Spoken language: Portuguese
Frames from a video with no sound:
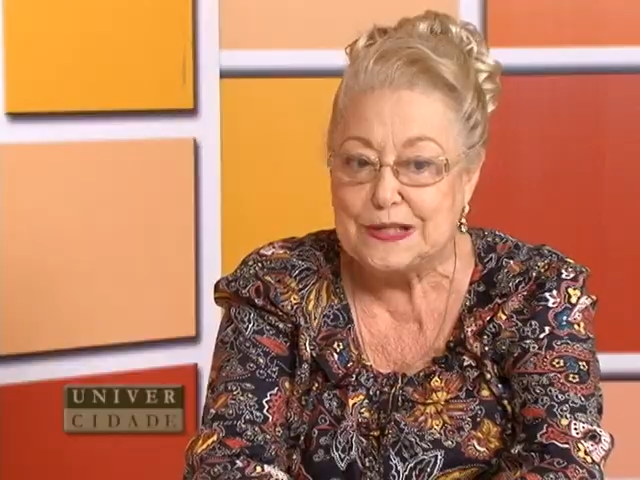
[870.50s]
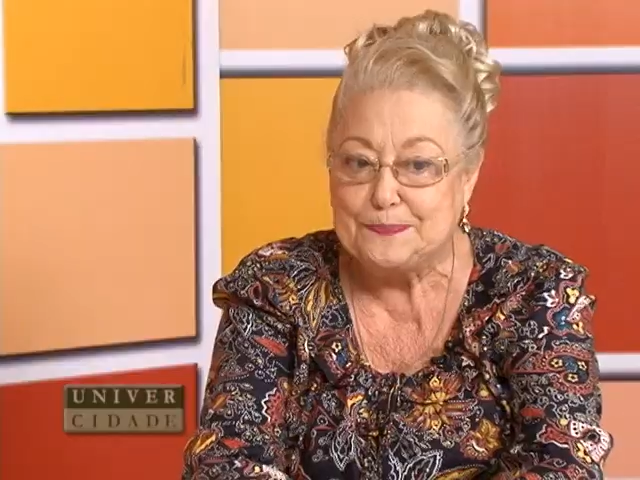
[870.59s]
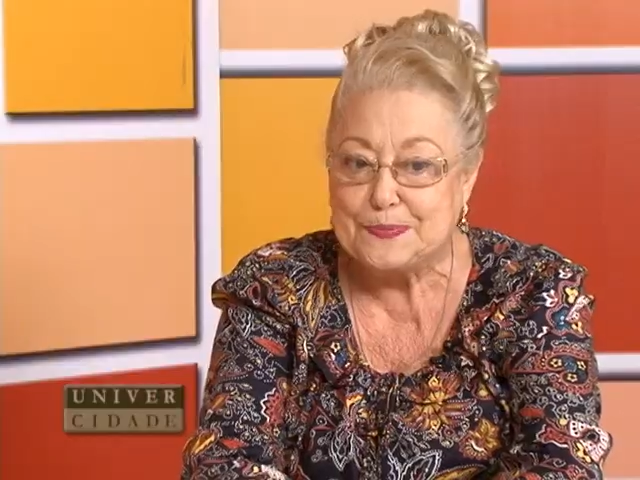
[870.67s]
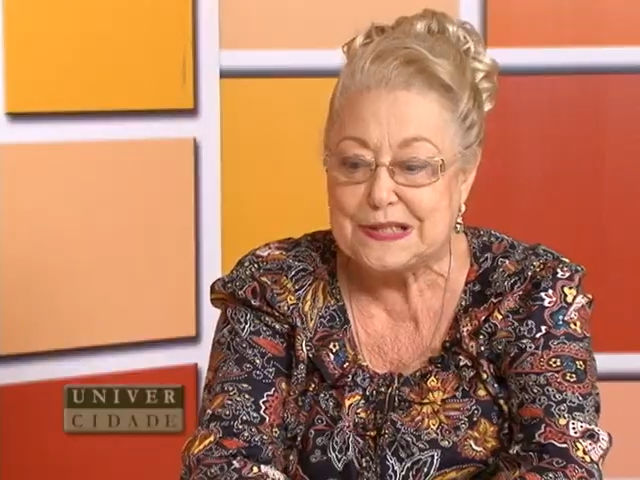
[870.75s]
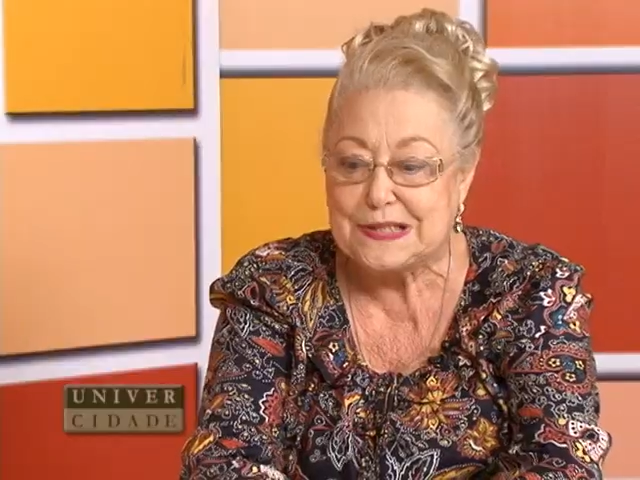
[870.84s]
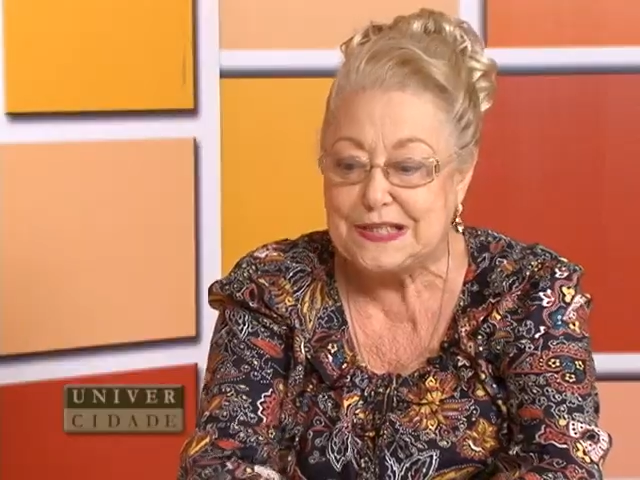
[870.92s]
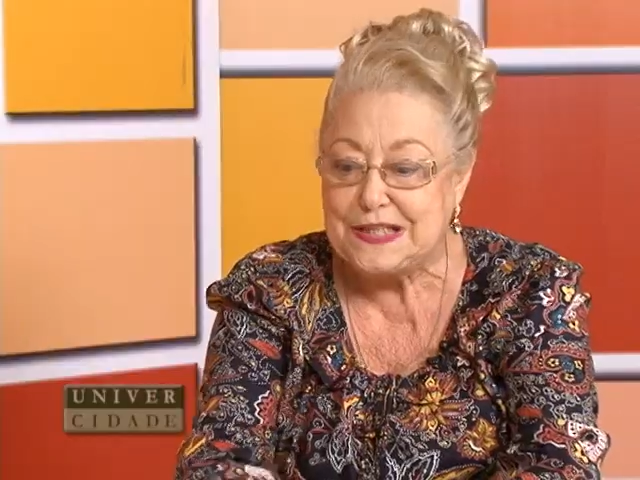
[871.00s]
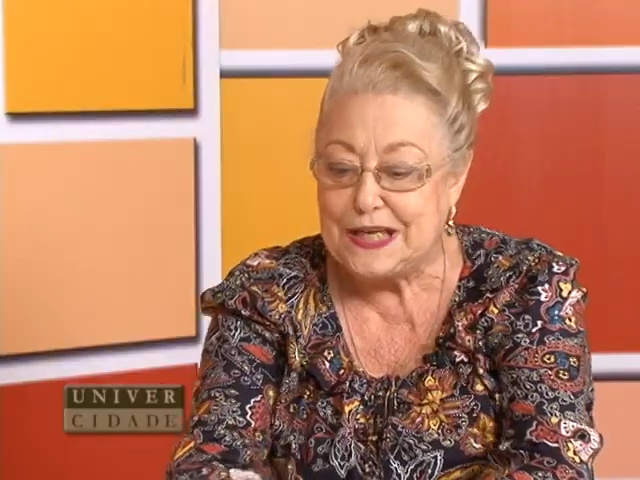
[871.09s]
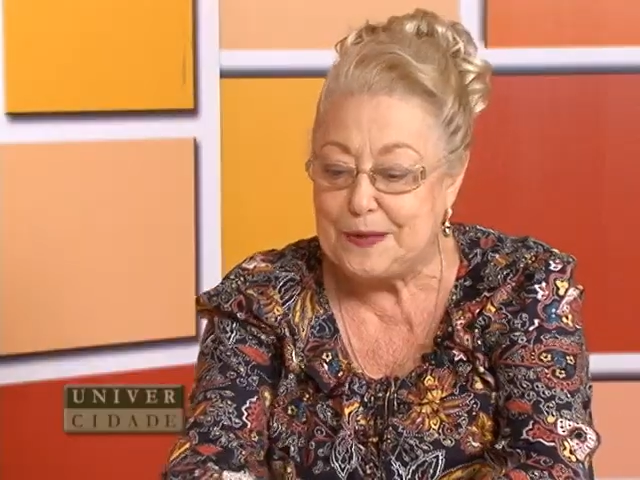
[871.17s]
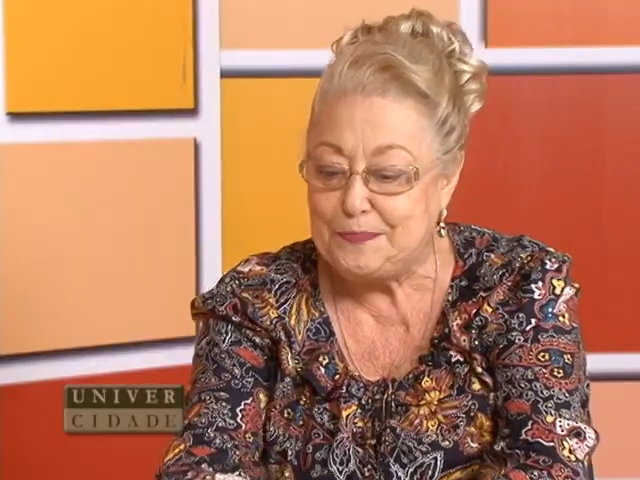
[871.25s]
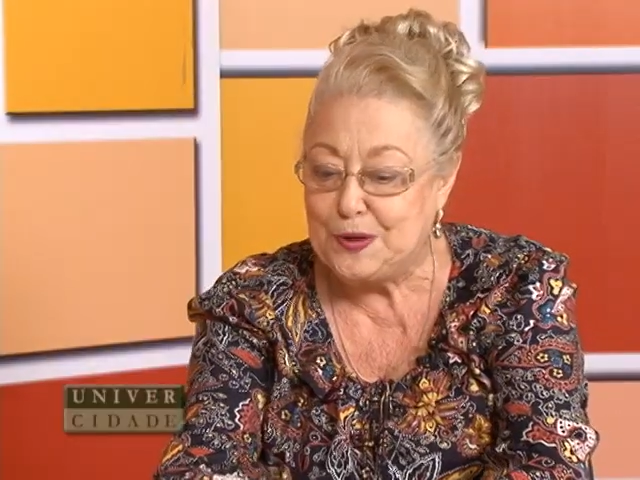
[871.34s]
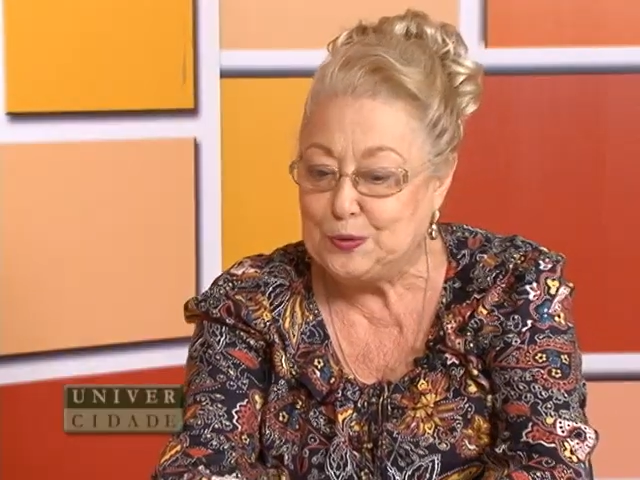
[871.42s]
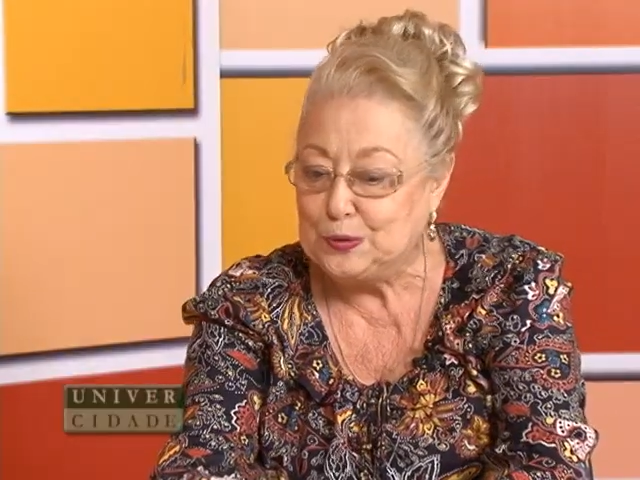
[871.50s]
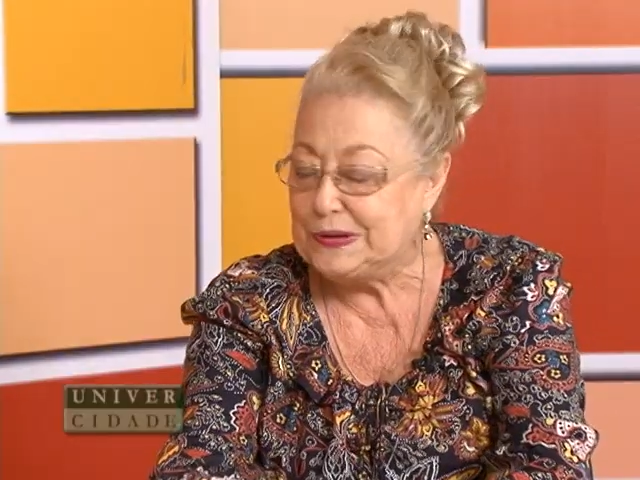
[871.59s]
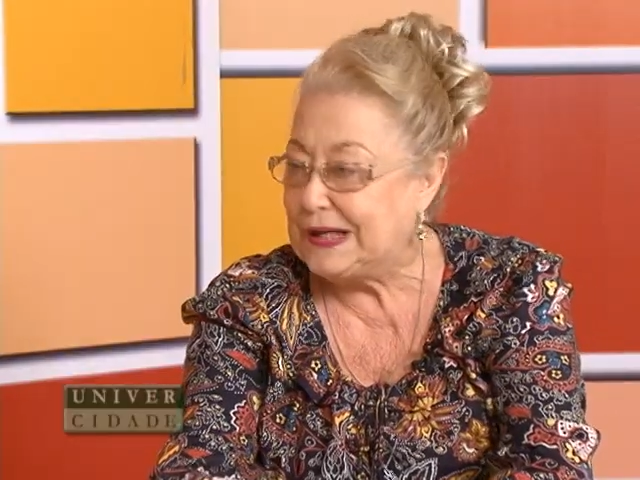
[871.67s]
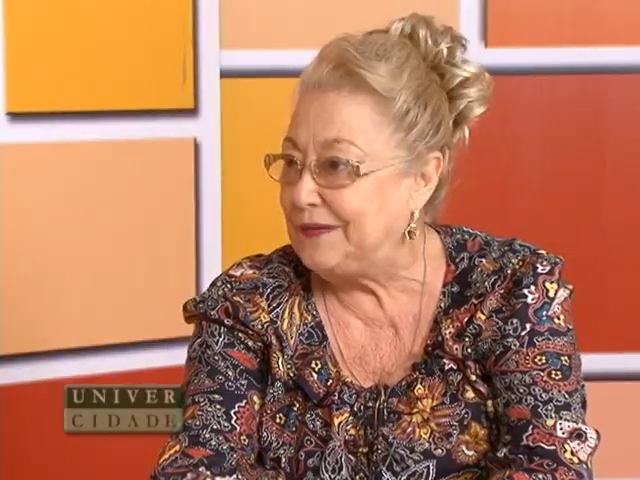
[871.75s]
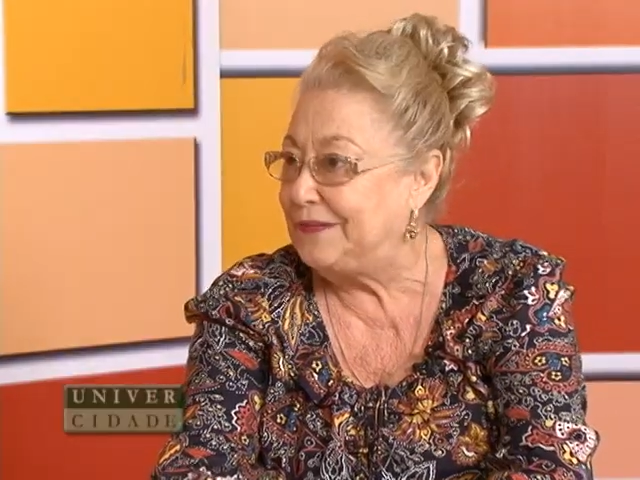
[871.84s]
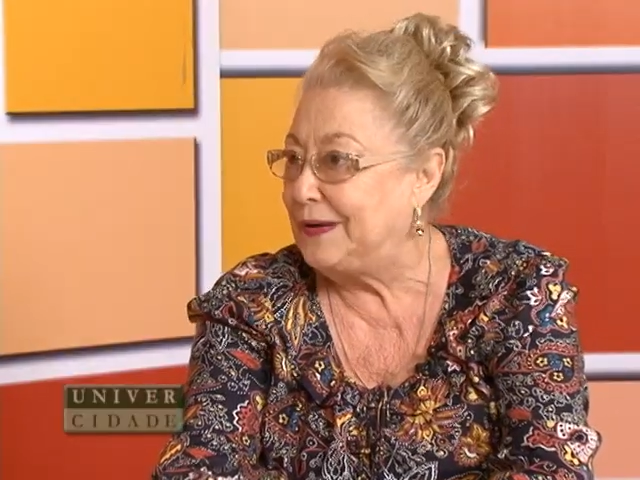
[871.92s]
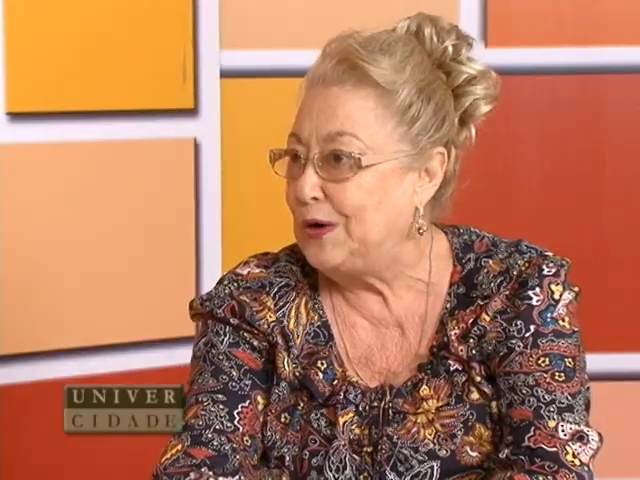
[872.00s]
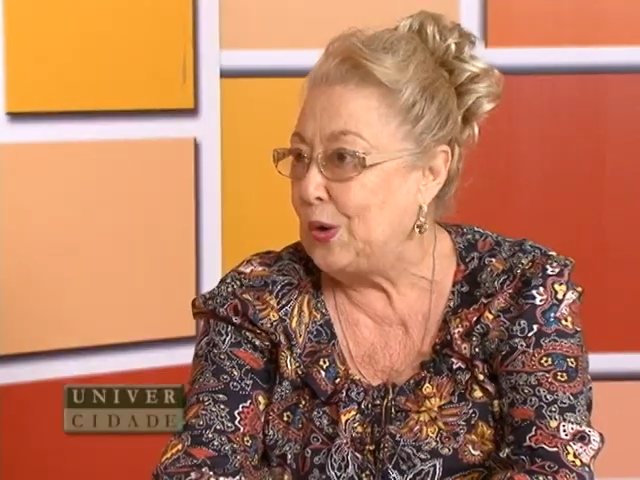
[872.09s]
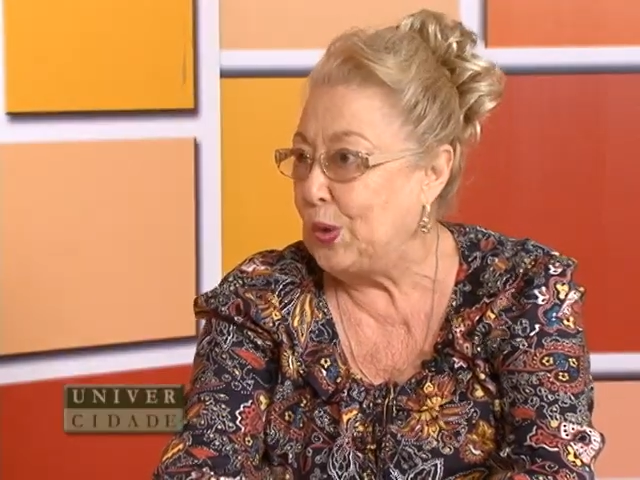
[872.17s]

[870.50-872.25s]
para a Sininha, perguntava